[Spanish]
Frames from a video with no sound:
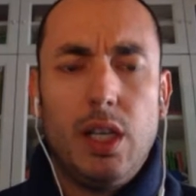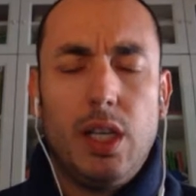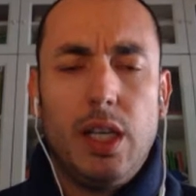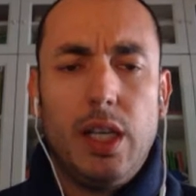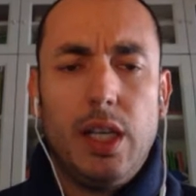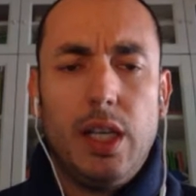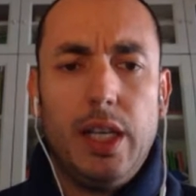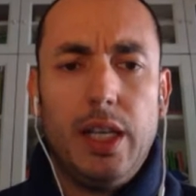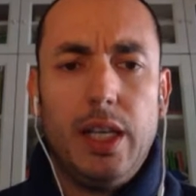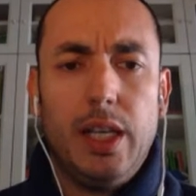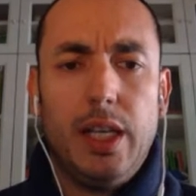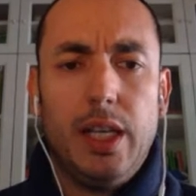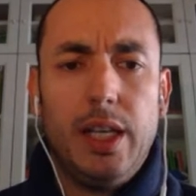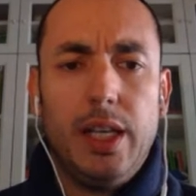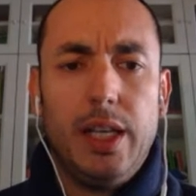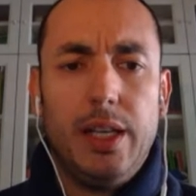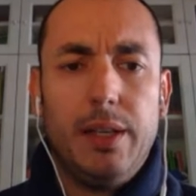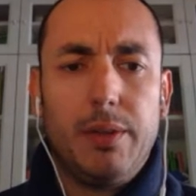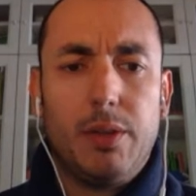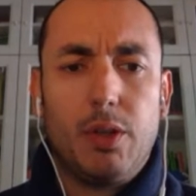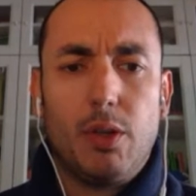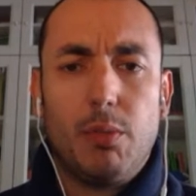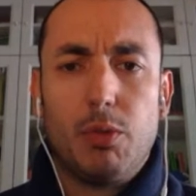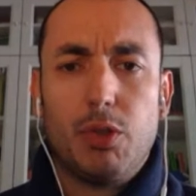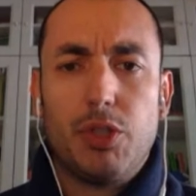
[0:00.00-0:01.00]

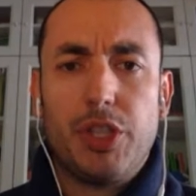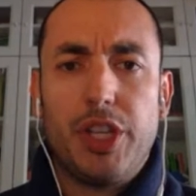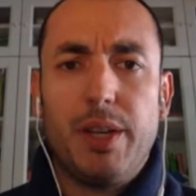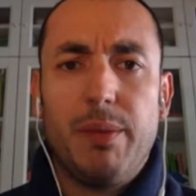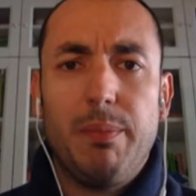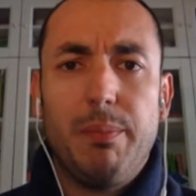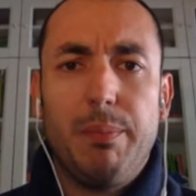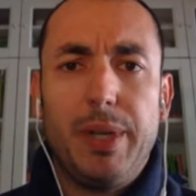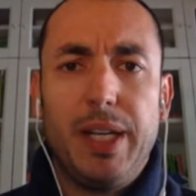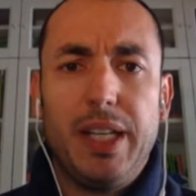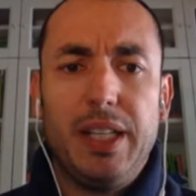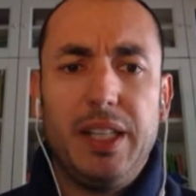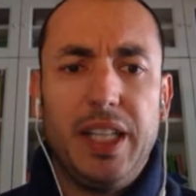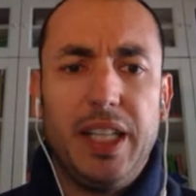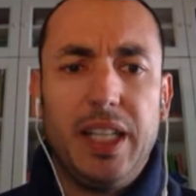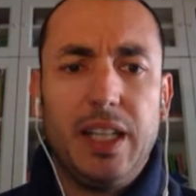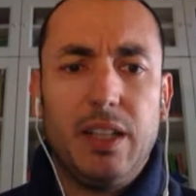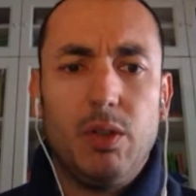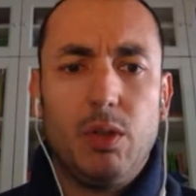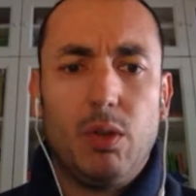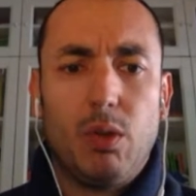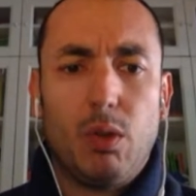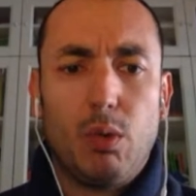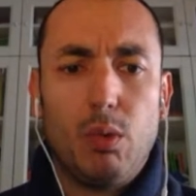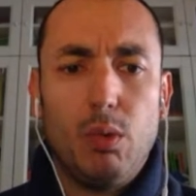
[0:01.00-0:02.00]
eh, como siempre,
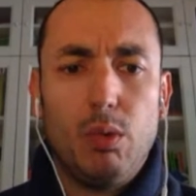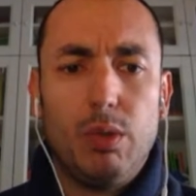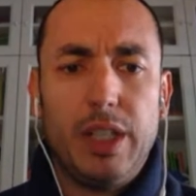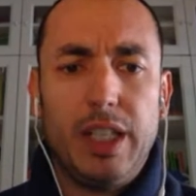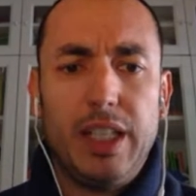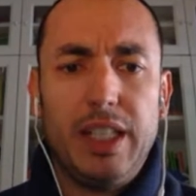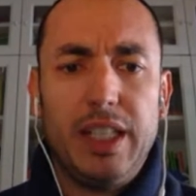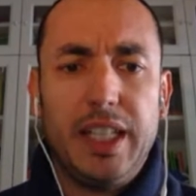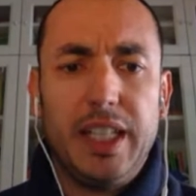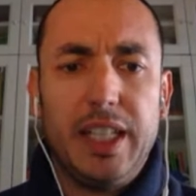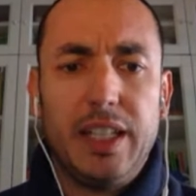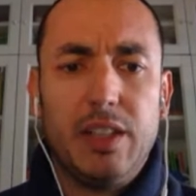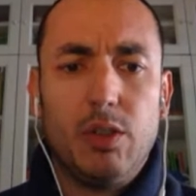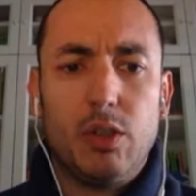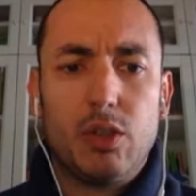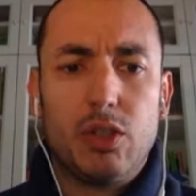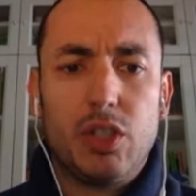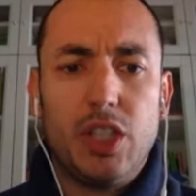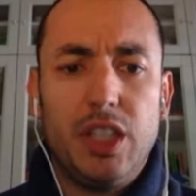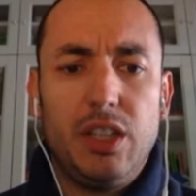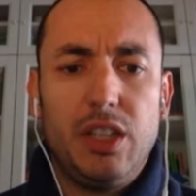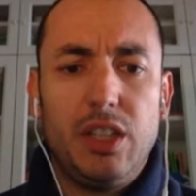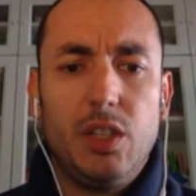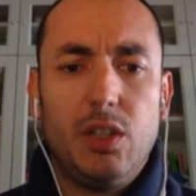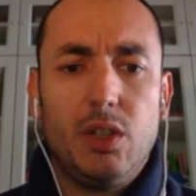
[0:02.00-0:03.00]
indicando ruta indicando
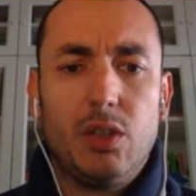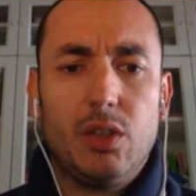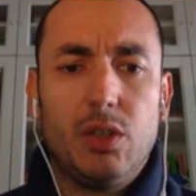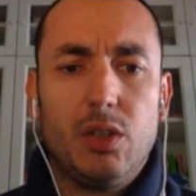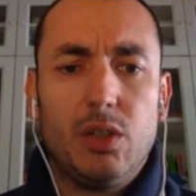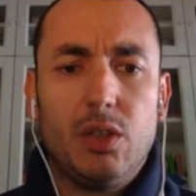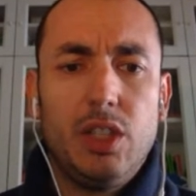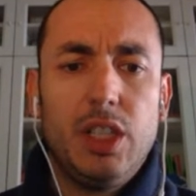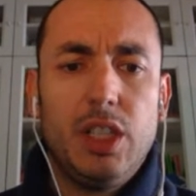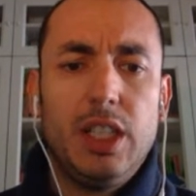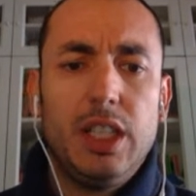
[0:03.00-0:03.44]
sitios,